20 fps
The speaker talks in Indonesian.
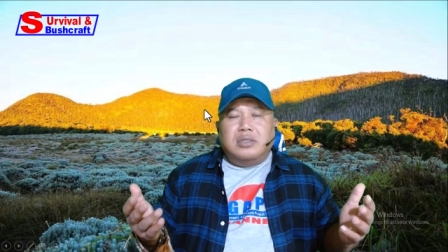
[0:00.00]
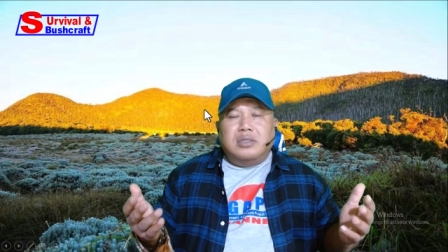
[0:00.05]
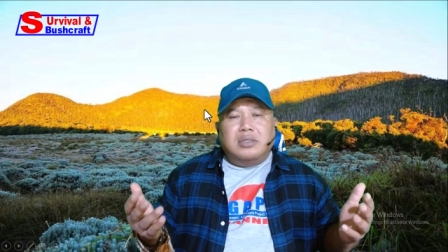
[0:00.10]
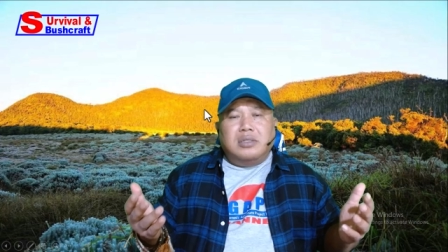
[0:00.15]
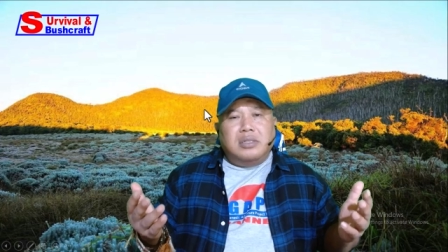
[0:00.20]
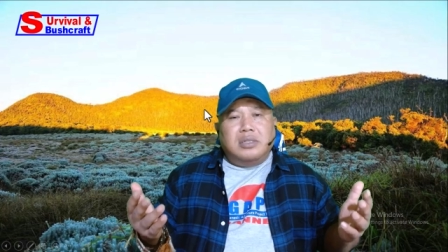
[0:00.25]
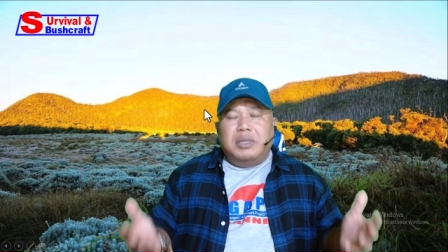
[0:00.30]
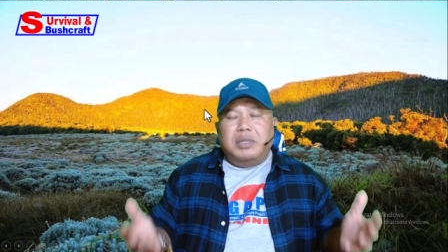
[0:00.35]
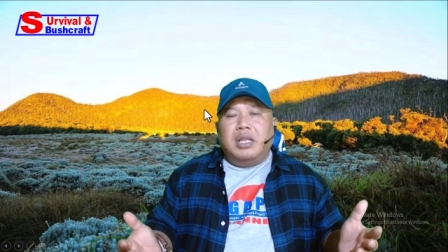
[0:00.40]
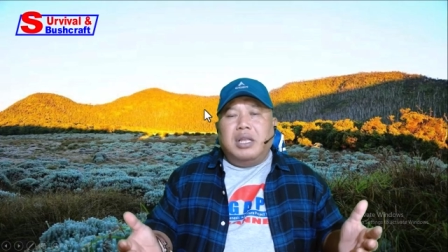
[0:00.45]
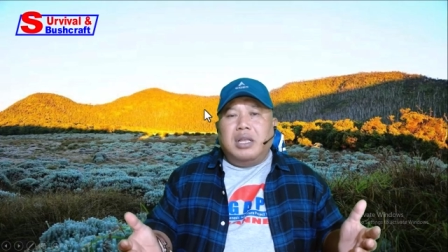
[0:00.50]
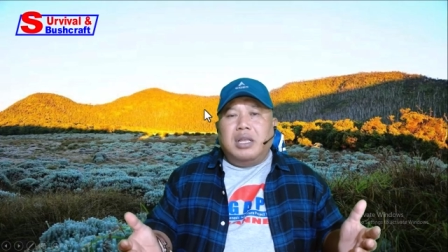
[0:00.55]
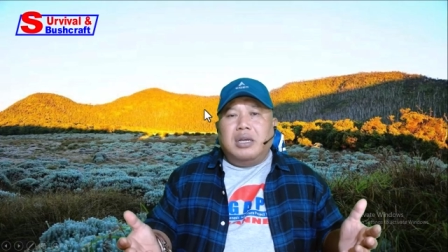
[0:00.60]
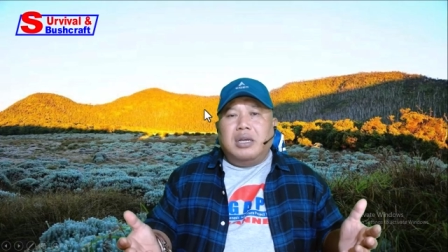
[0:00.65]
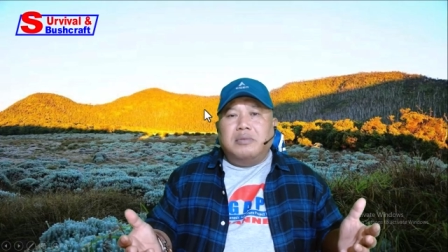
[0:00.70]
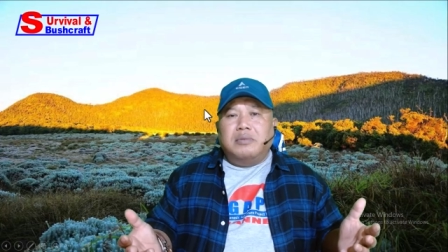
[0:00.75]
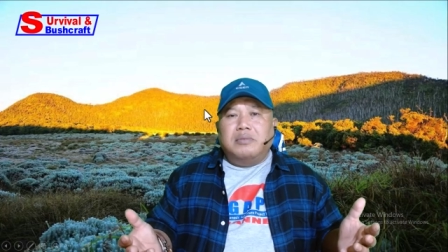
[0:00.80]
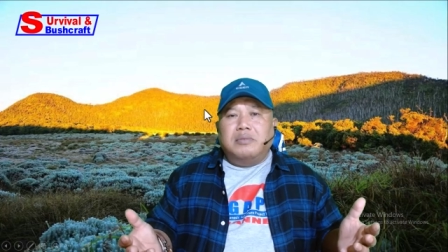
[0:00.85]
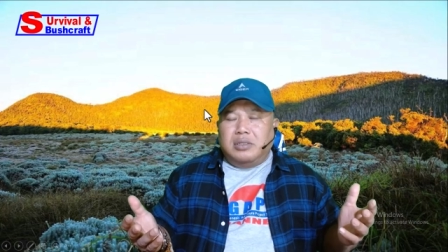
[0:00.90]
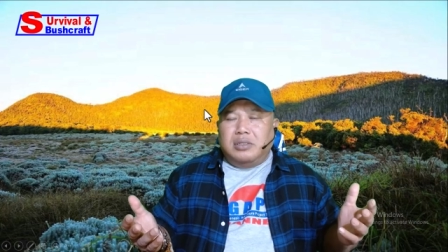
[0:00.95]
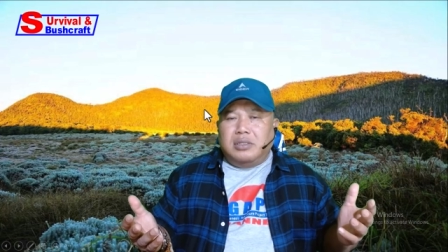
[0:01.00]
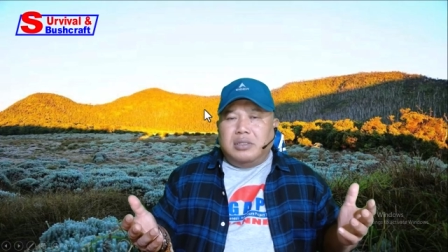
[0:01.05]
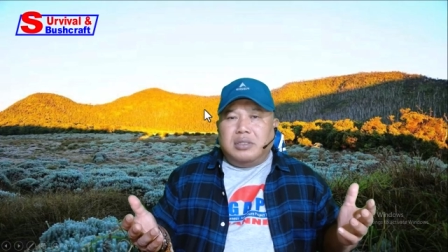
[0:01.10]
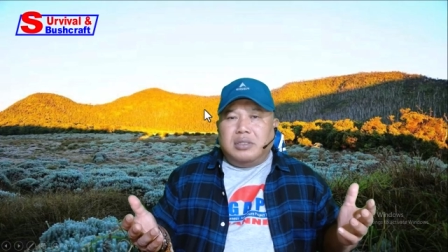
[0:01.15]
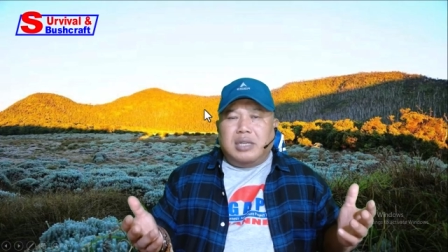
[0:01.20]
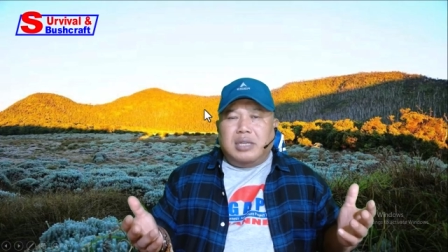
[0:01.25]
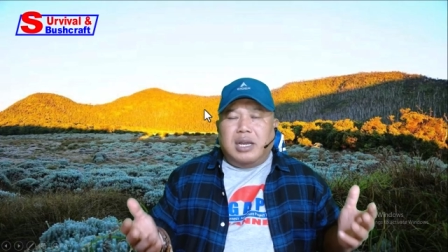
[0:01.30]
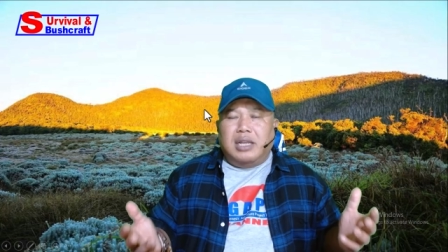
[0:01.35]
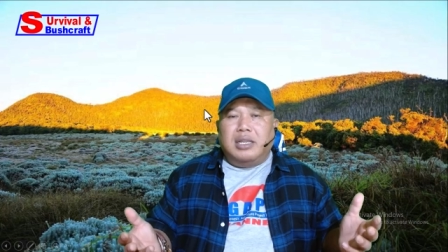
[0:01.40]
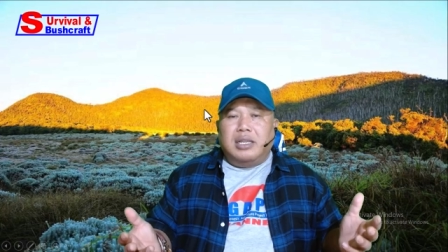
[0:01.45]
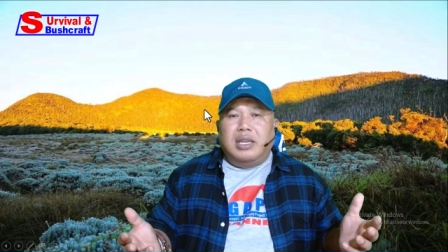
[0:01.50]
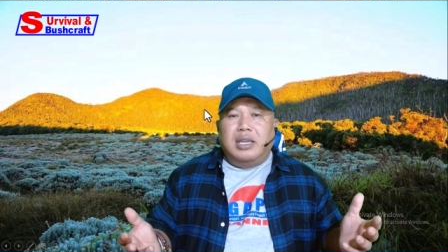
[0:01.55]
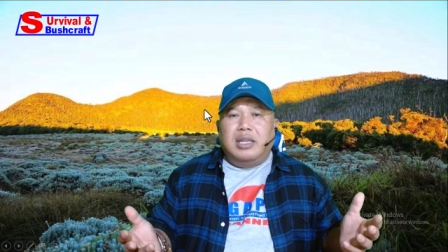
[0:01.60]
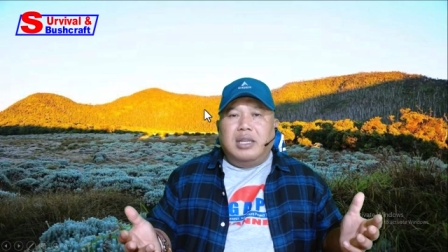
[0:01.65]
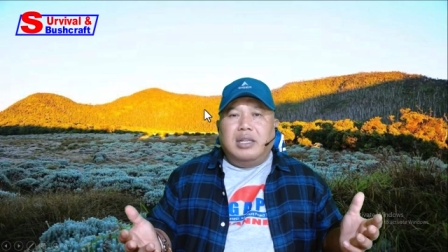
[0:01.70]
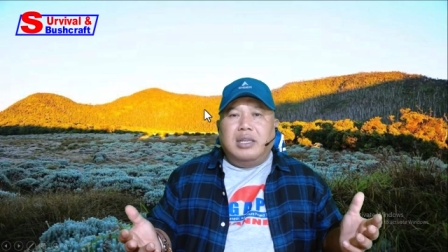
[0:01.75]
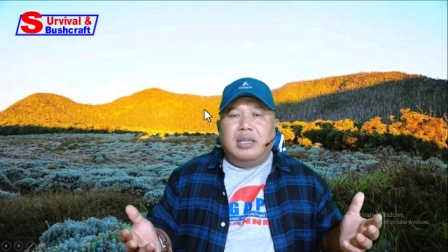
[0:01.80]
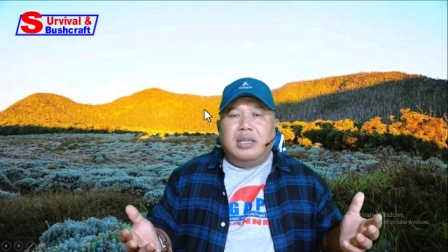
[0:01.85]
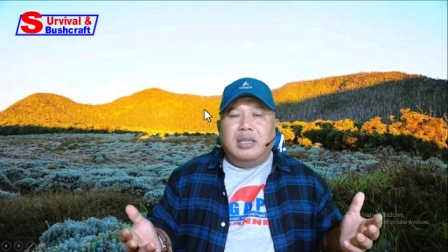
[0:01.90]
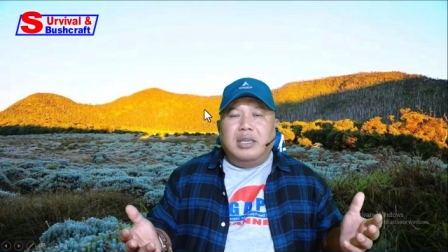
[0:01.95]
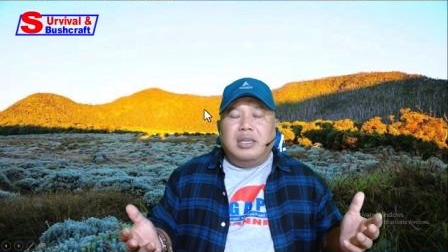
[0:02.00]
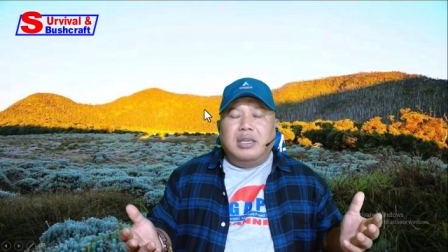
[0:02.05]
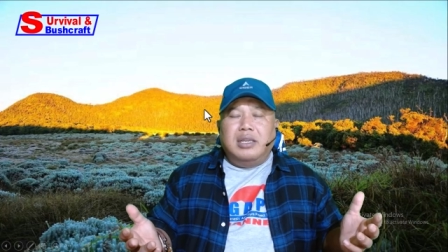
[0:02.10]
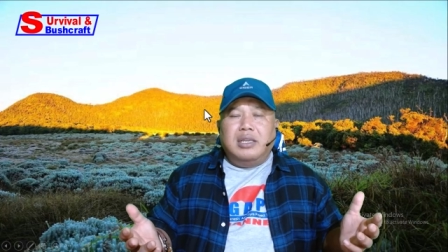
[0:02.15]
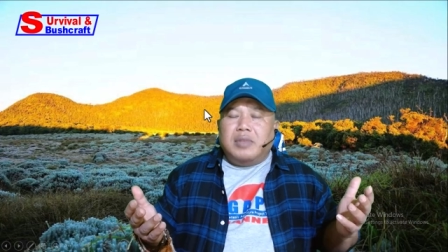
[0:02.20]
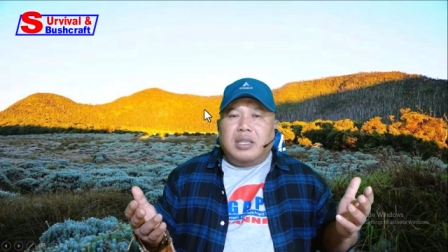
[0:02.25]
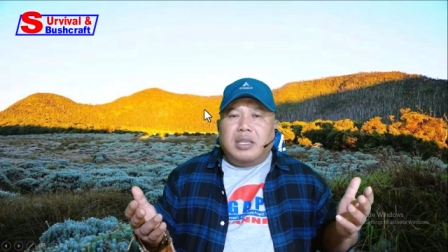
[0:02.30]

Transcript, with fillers: Sahabat Alam, saat ini